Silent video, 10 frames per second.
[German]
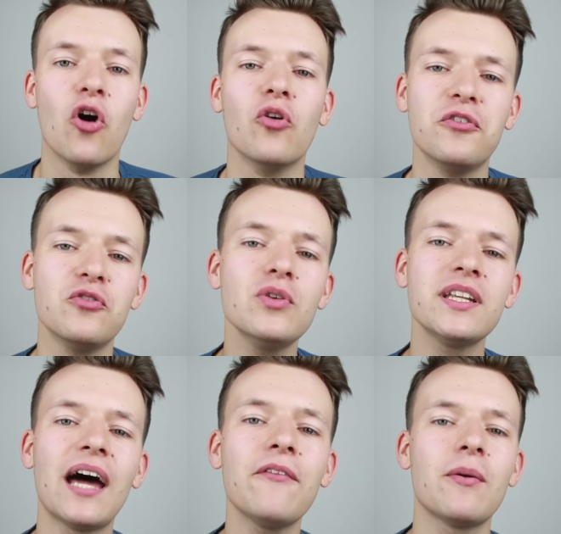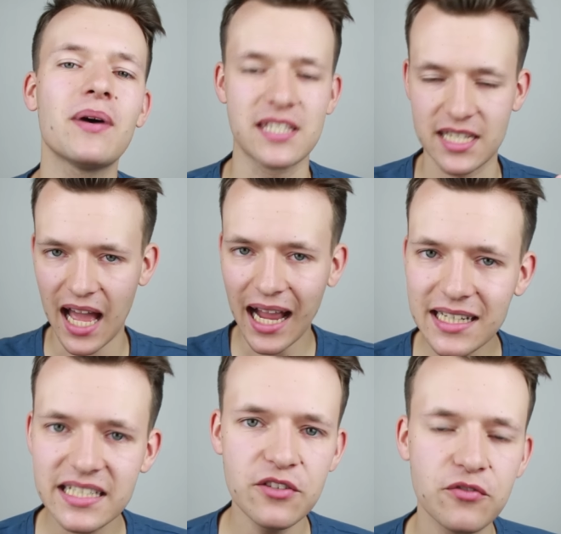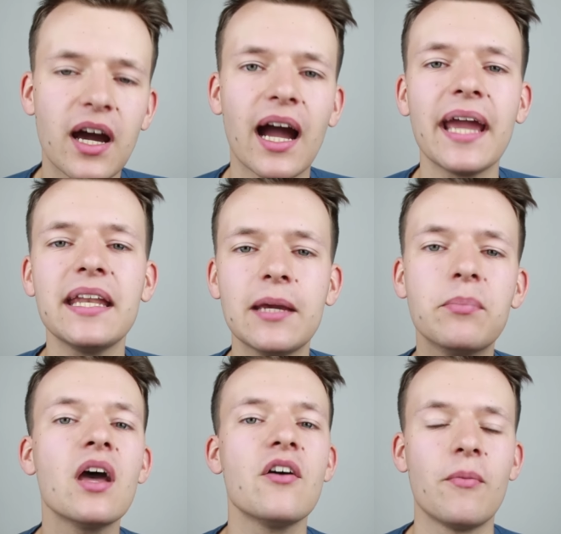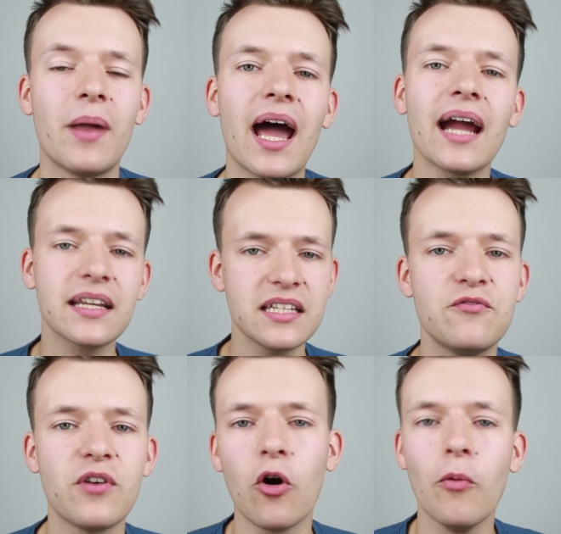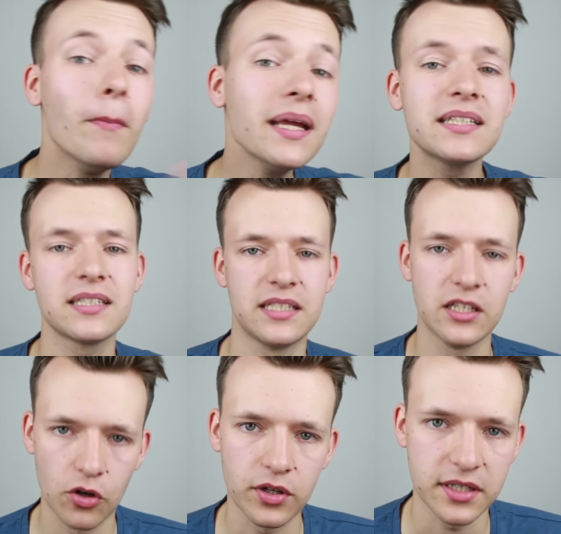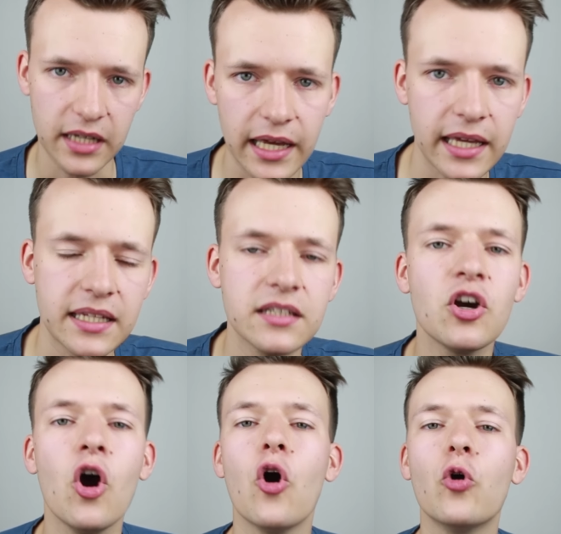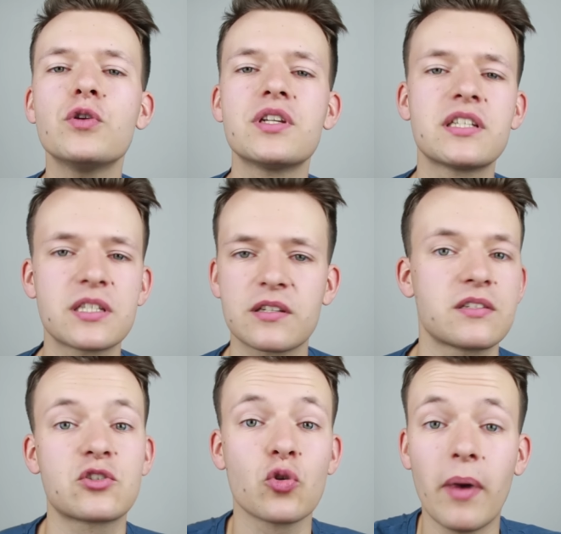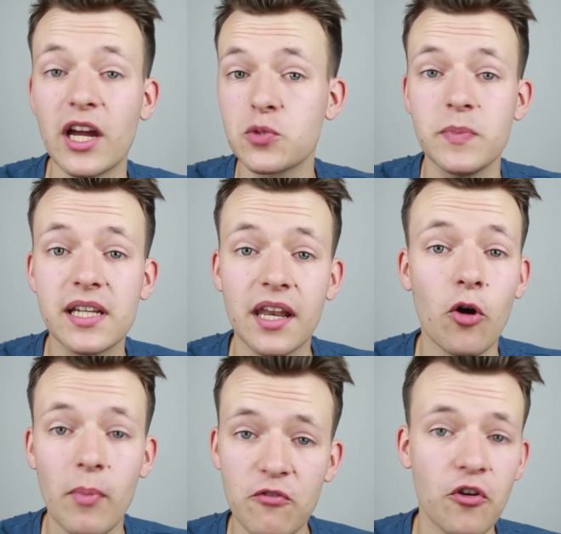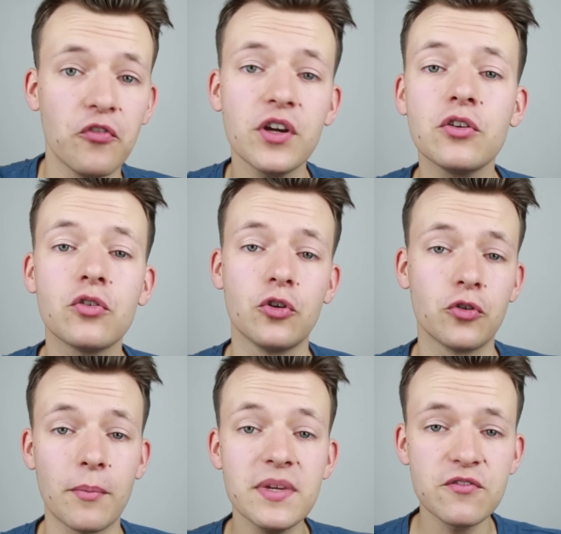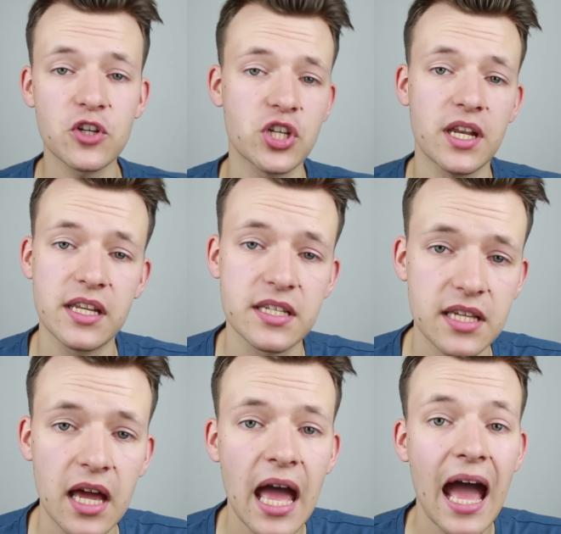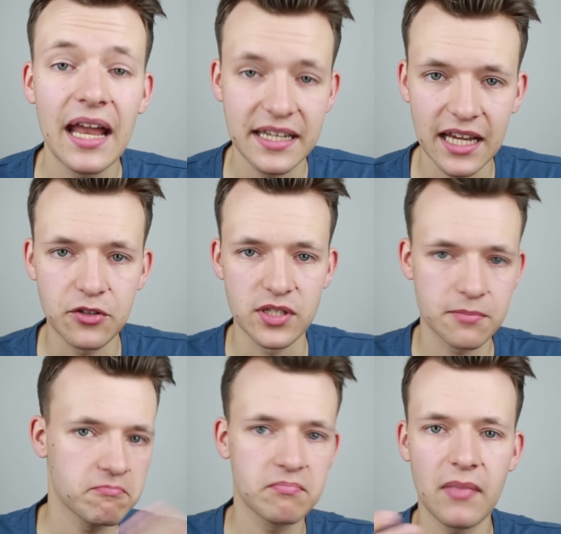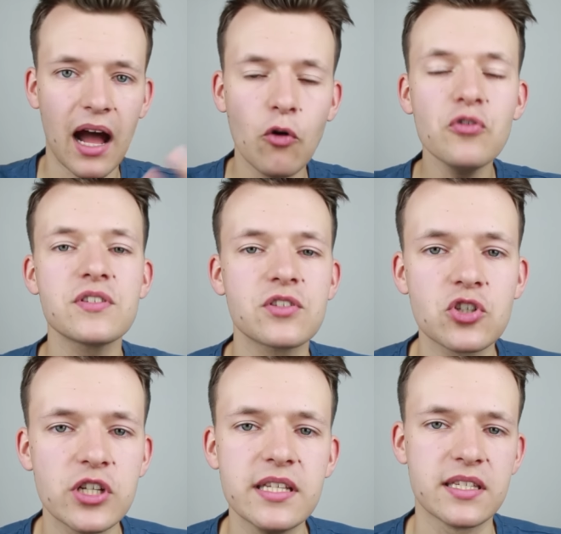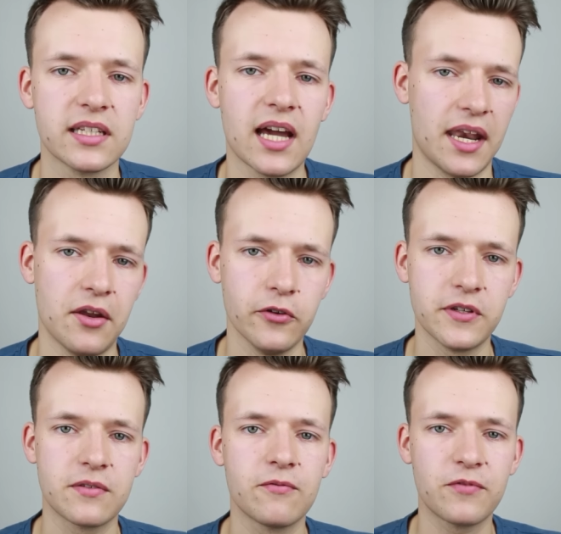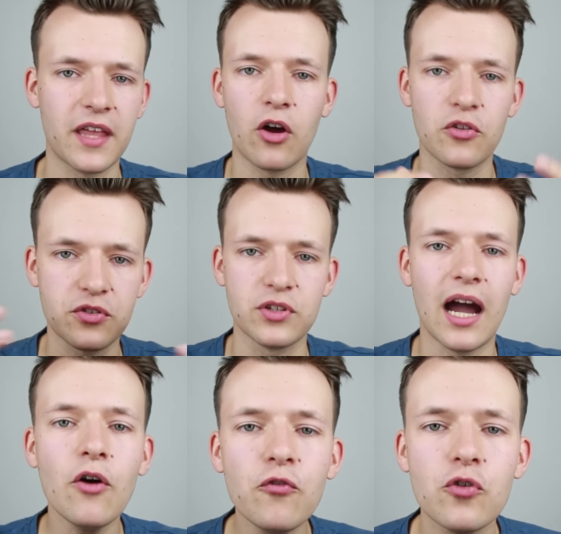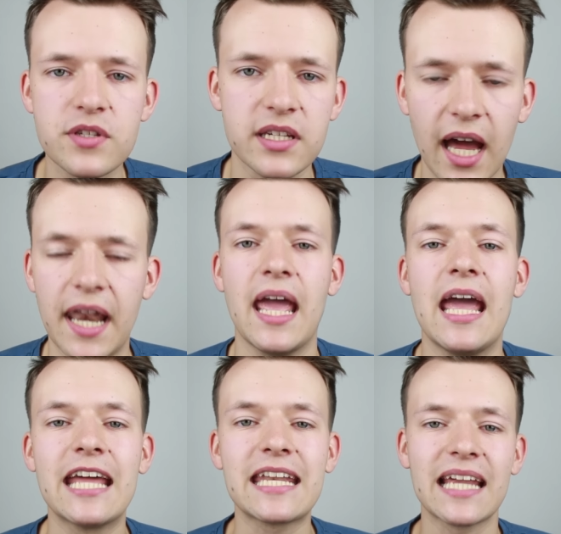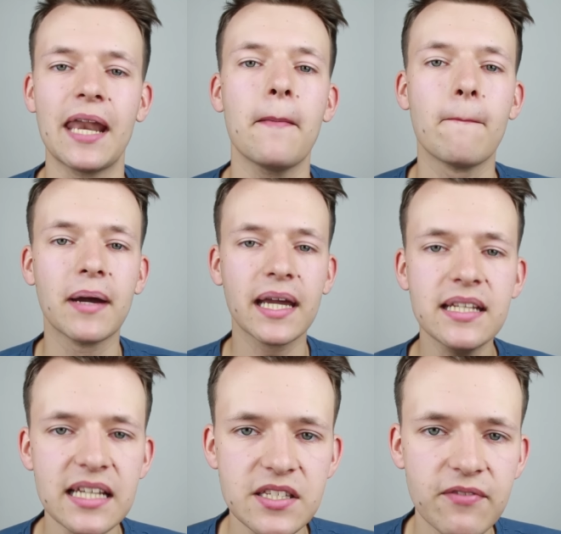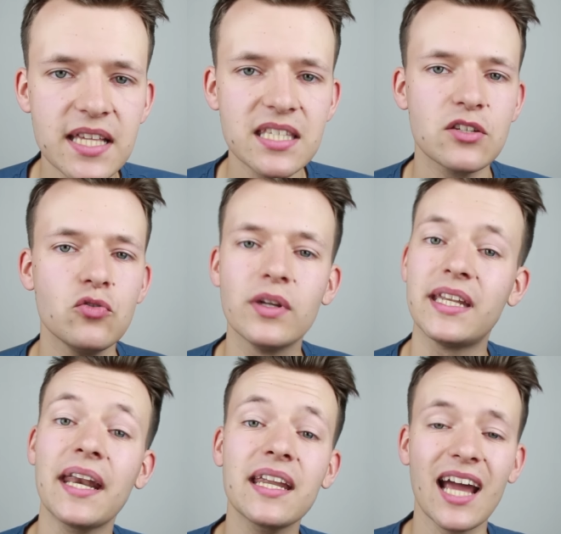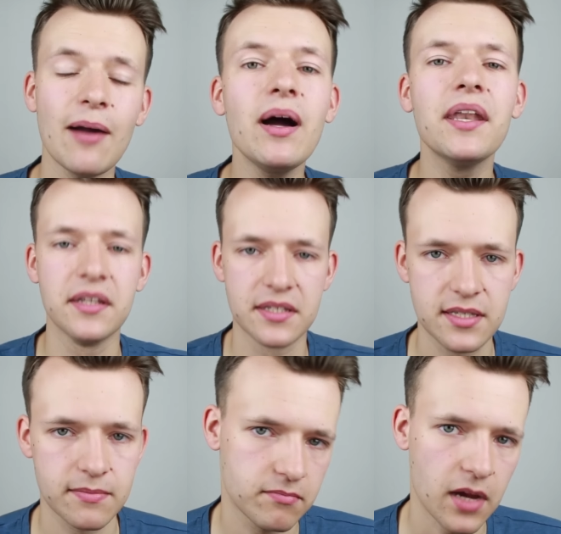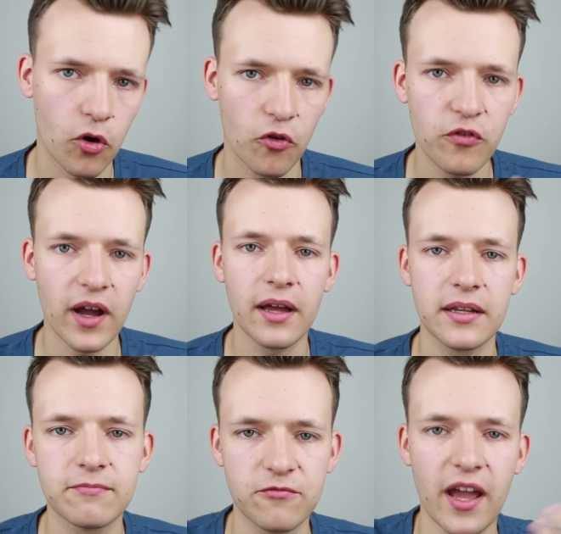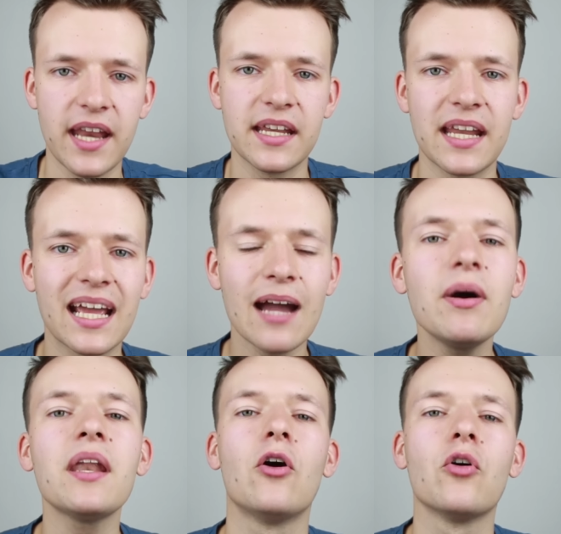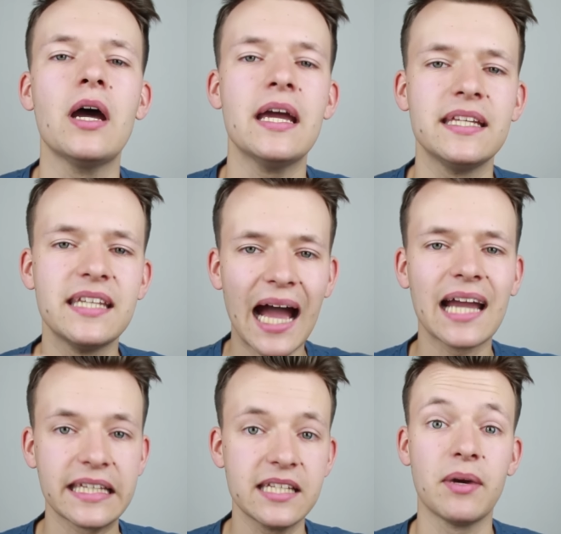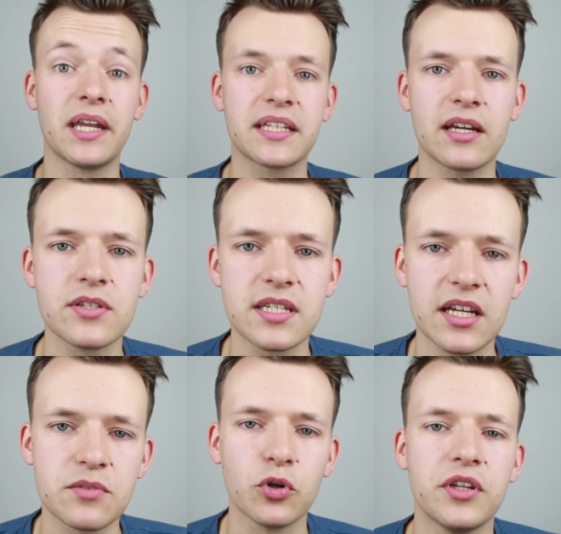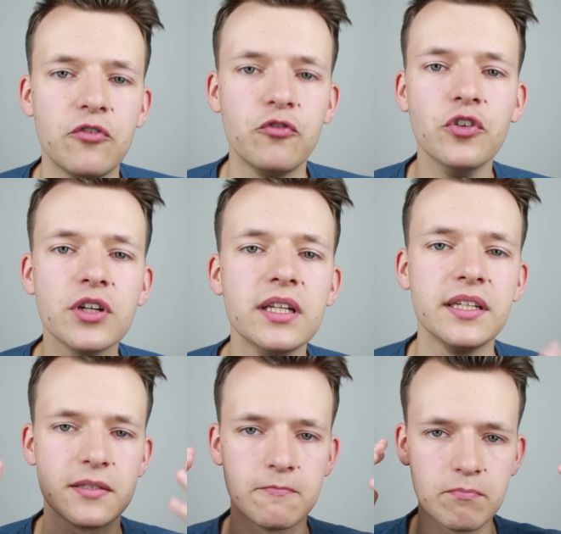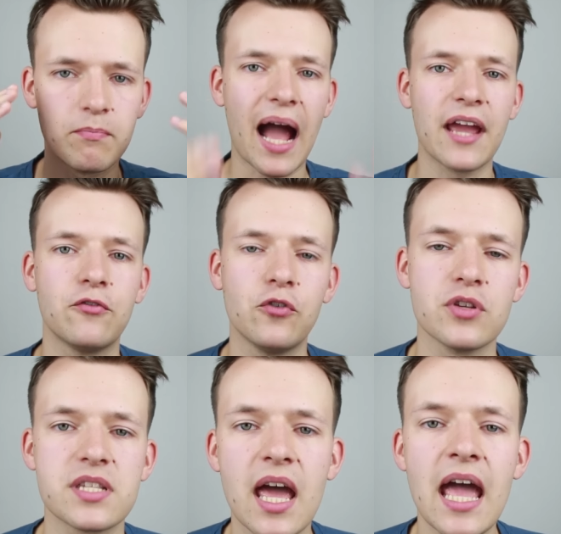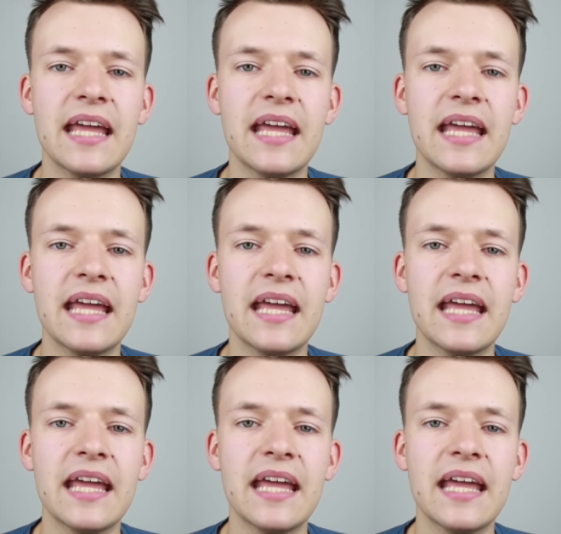Und nur dann, wenn man sich aktiv da reingibt, wenn man aktiv auch mit den Leuten redet und zum Beispiel dann auch mal Verwirrungen oder Missverständnisse dadurch ausschließen kann und daraus durch auflösen kann, dann bringt das was. Nur dann kann man das auch ver verändern. Dann kann man auch die Nachricht, die man nach draußen transportiert, wirklich beeinflussen.